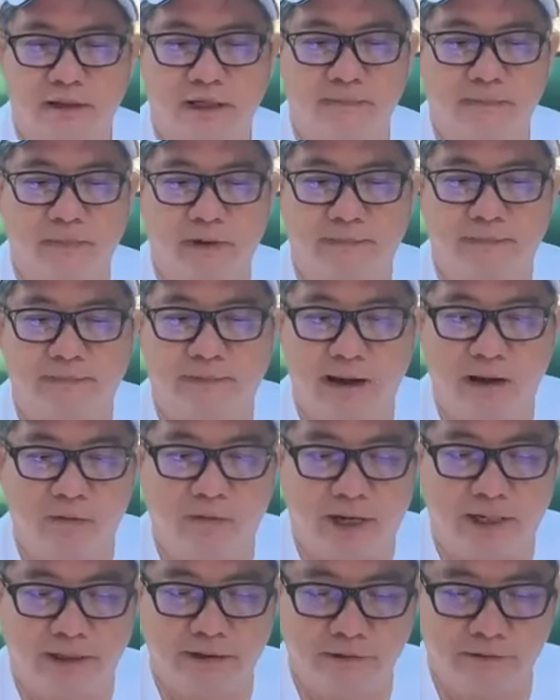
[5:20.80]
để mà phá
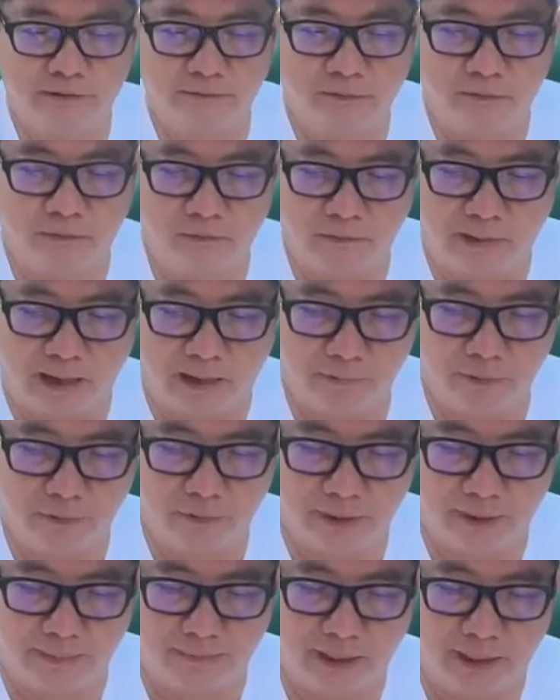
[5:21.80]
hoại sư phụ bao nhiêu
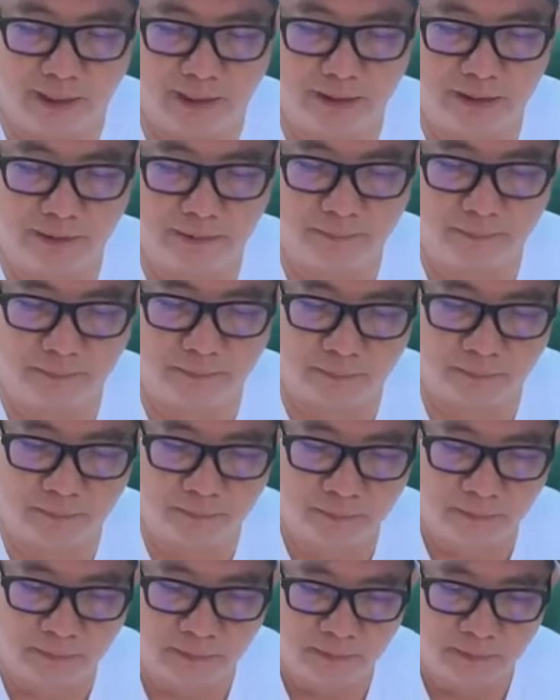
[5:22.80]
năm nay.
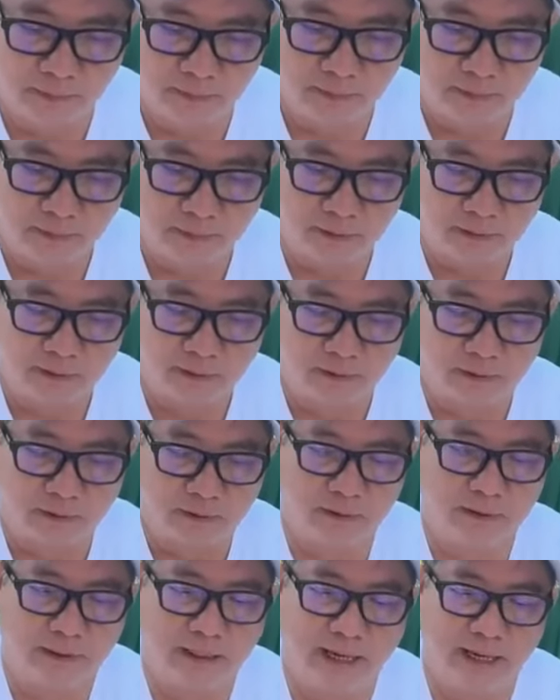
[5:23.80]

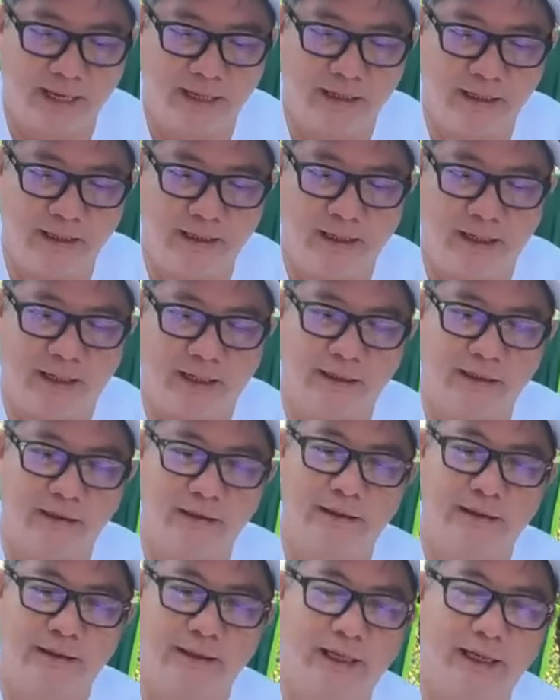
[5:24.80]
Rồi đây là cái
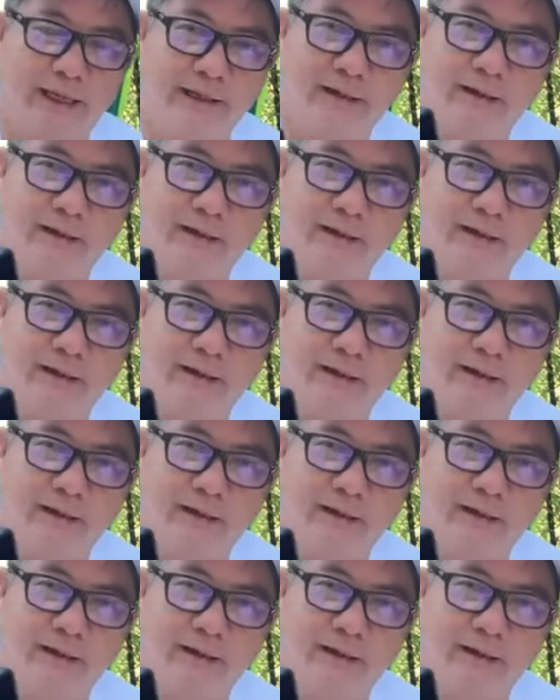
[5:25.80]
người này